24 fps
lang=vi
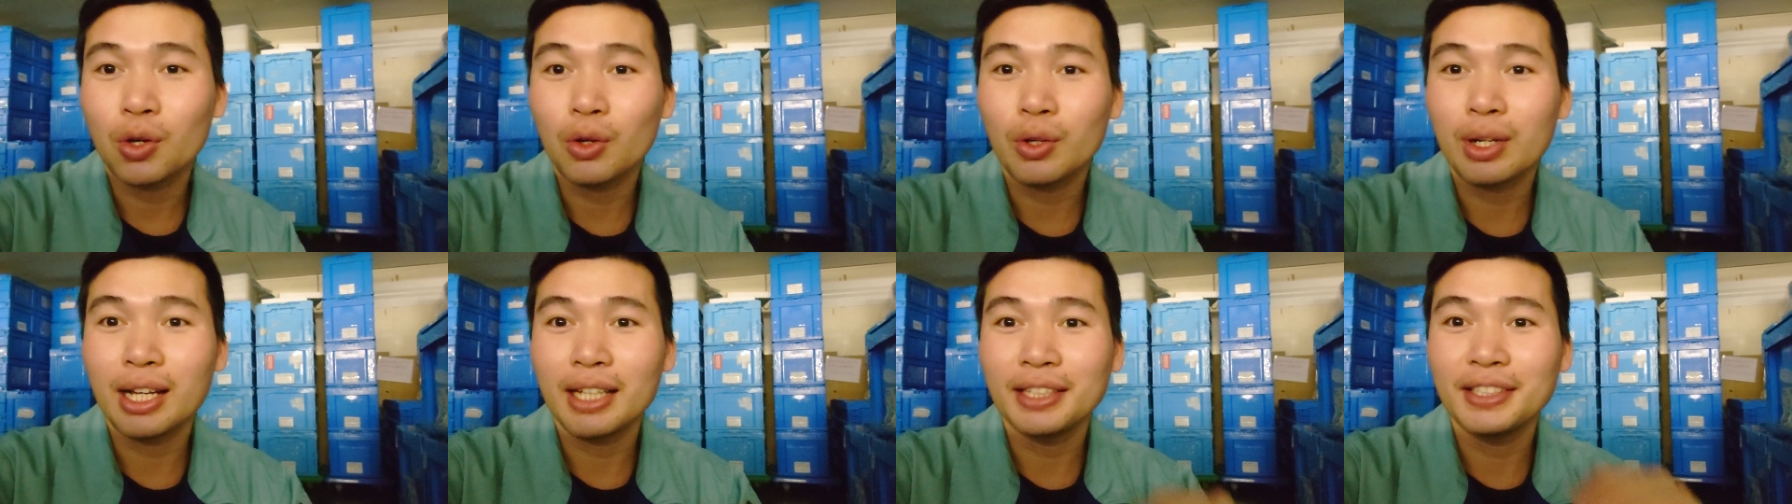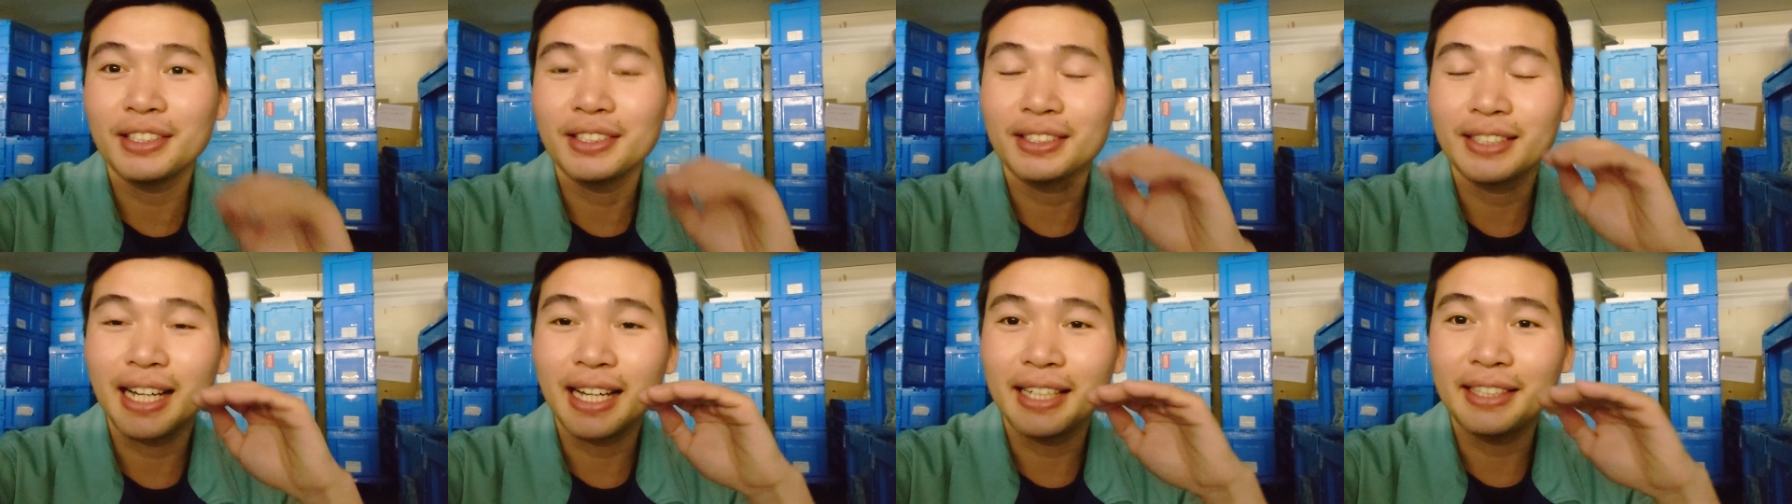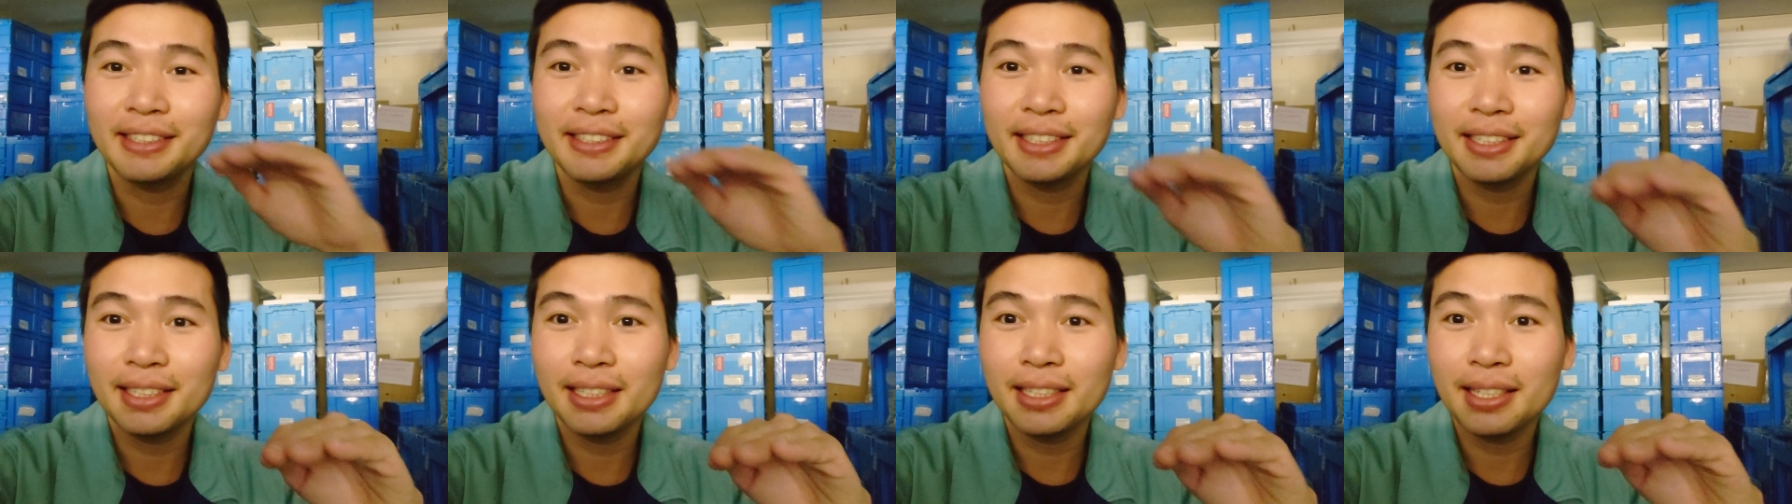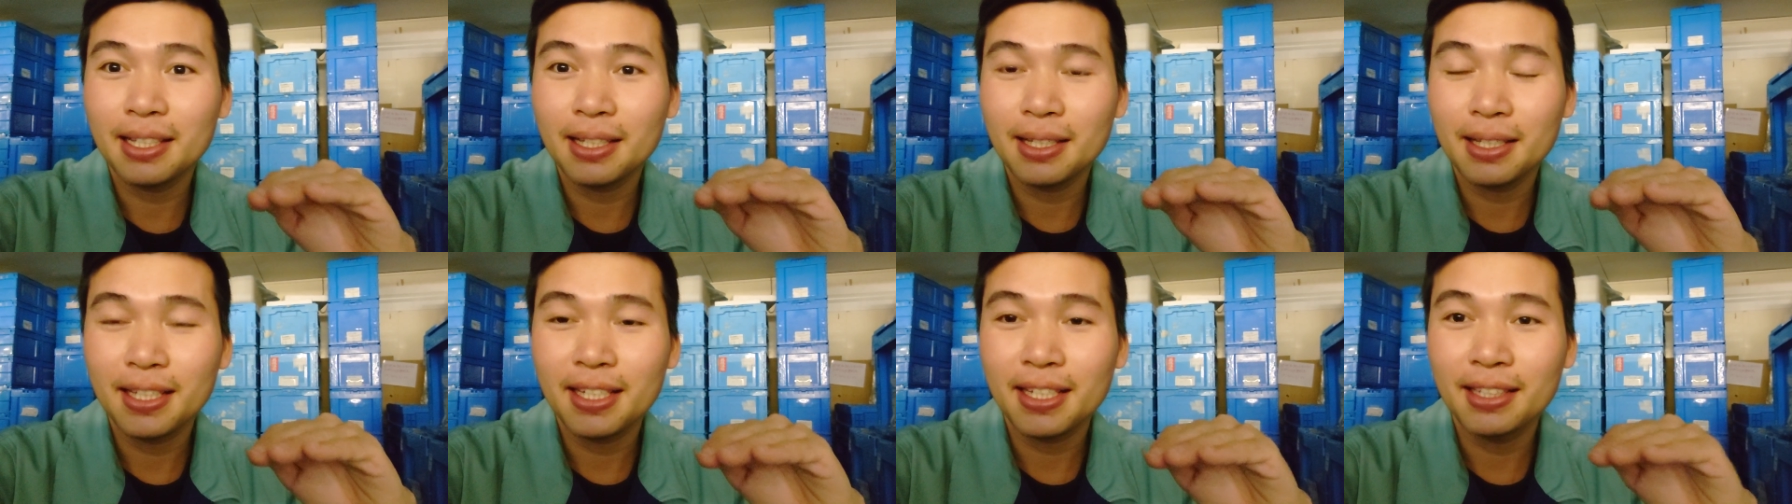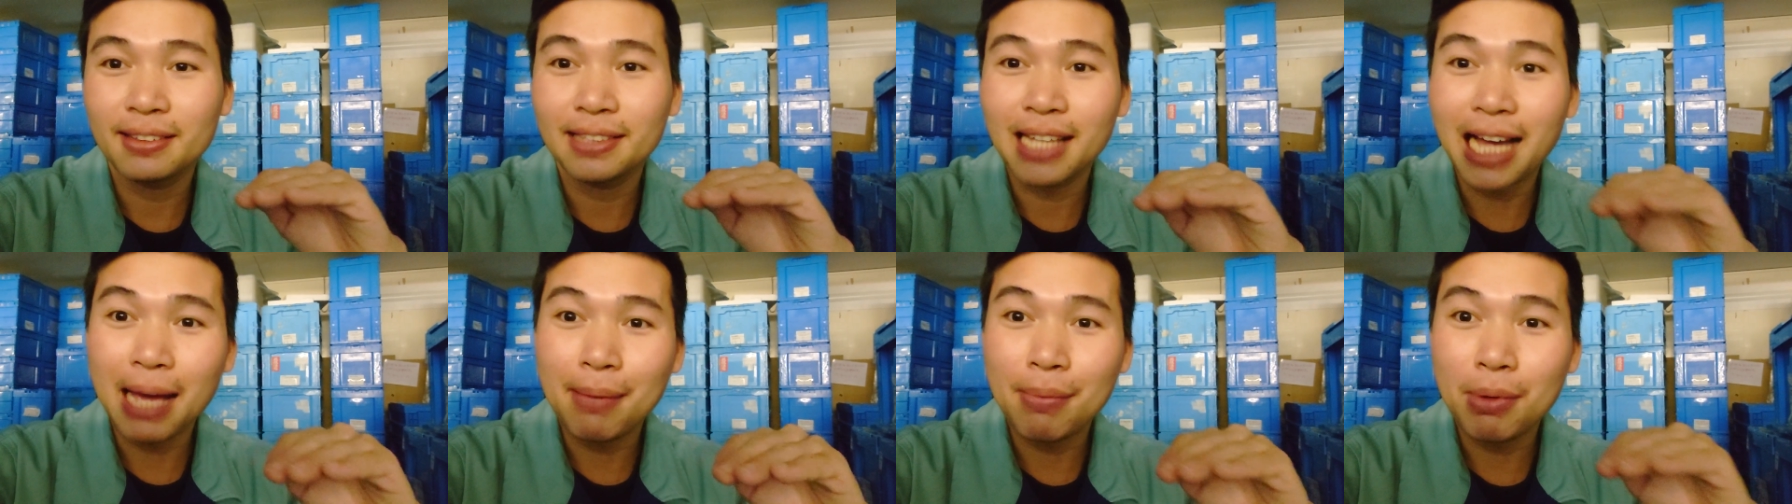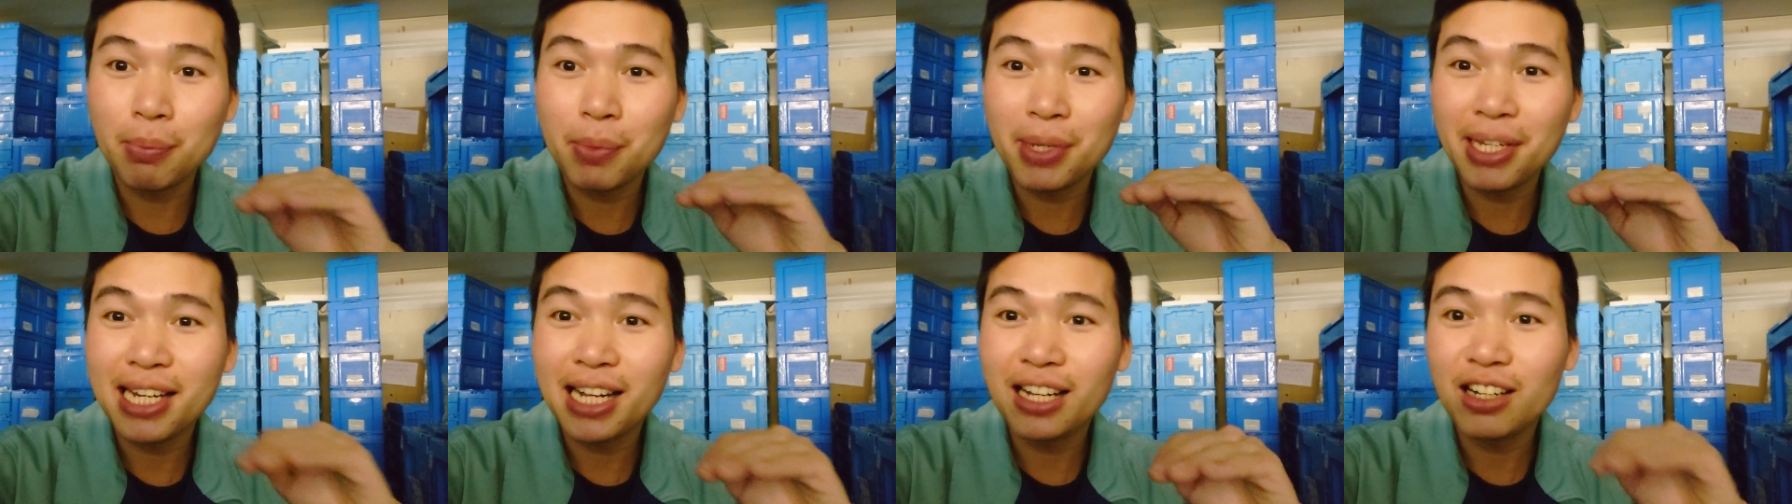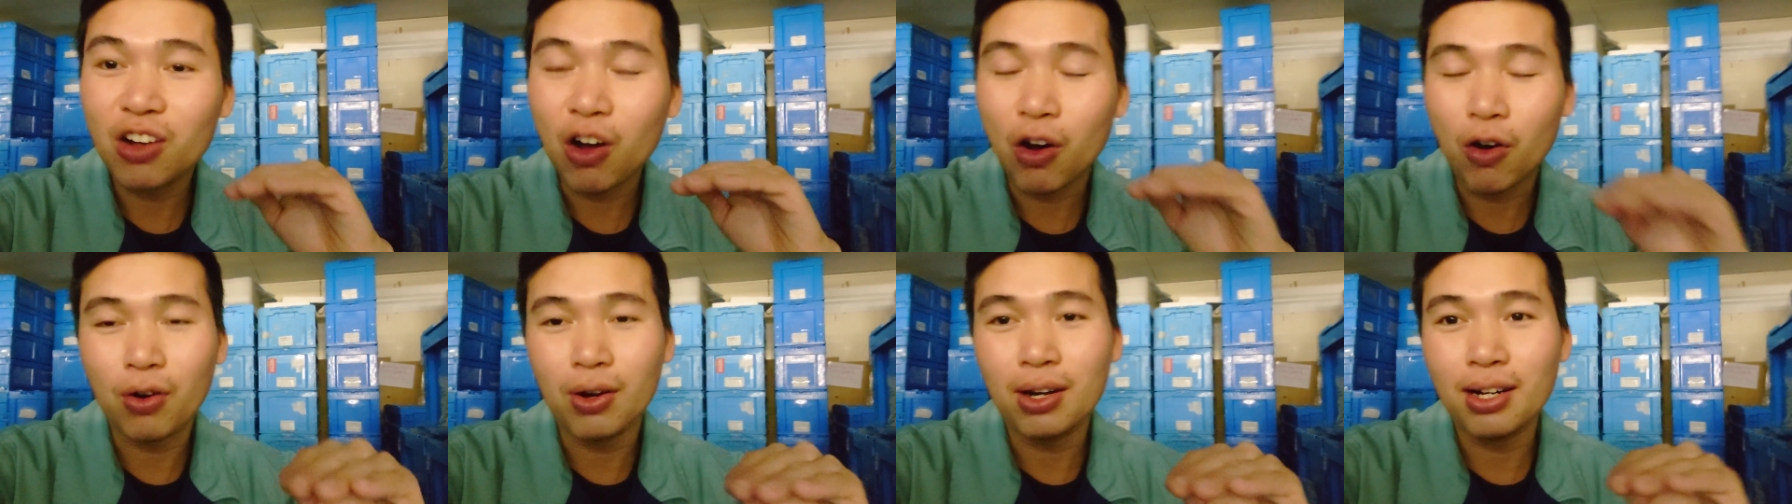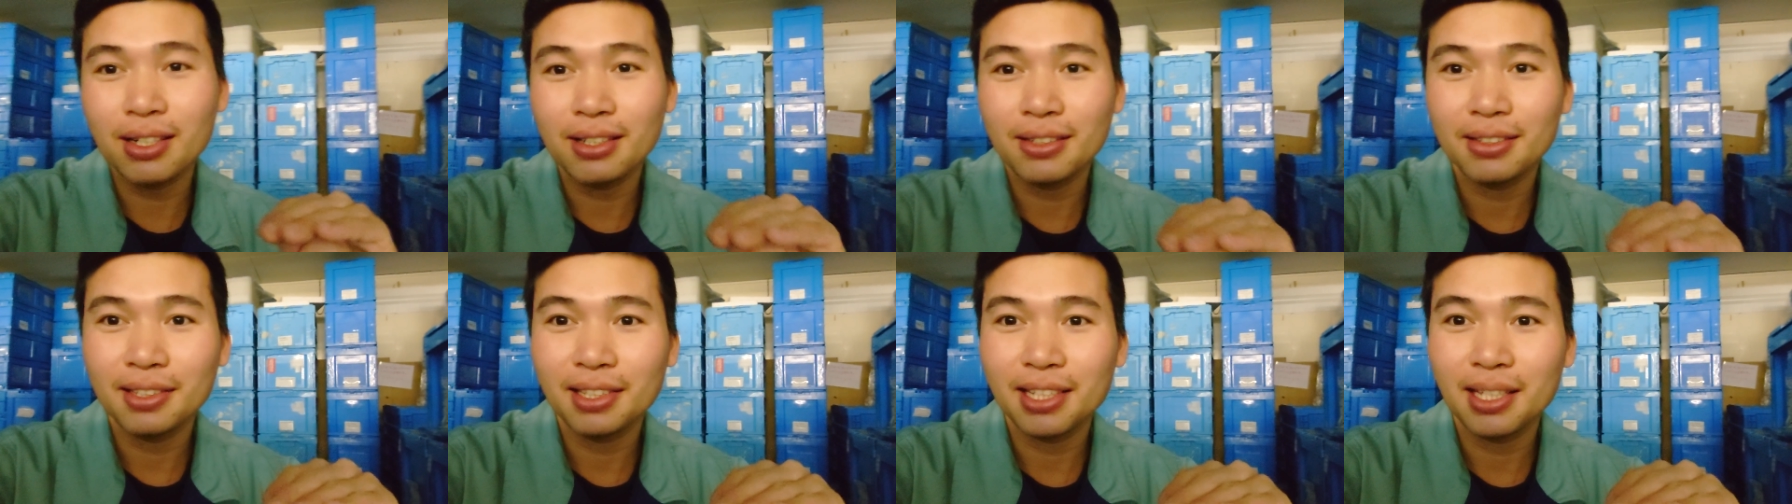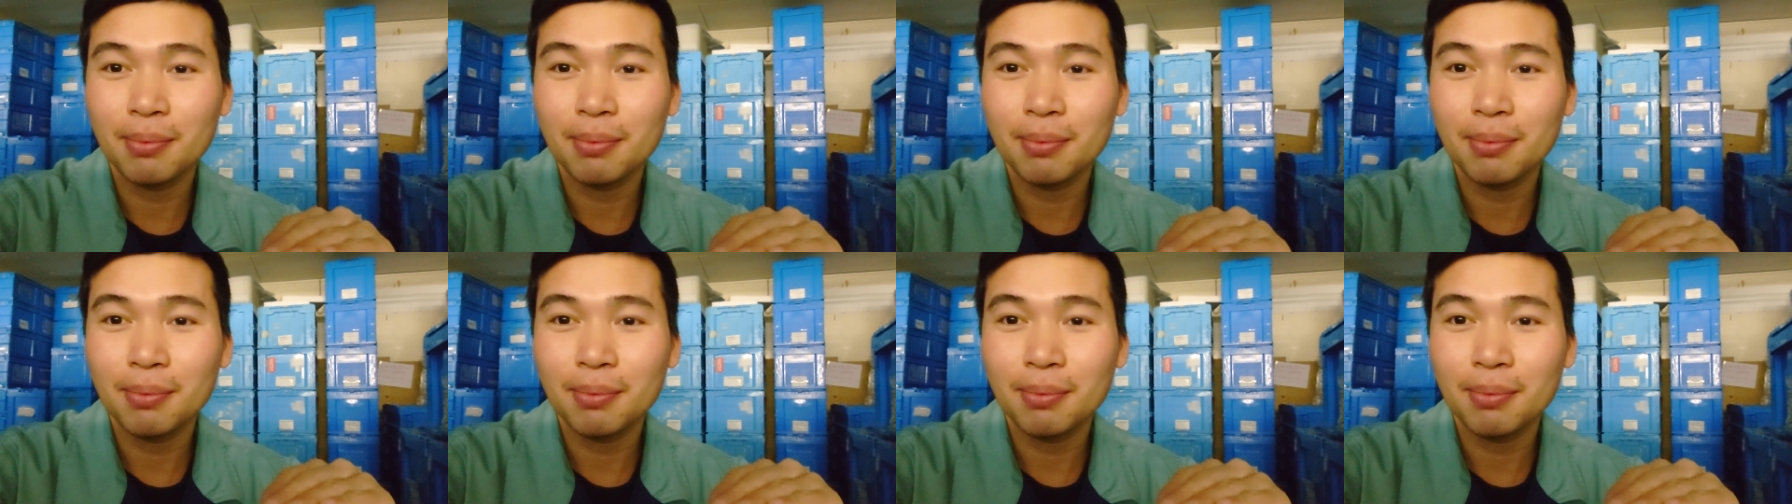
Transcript: đó là những cái gì hiện tại mà mình đang có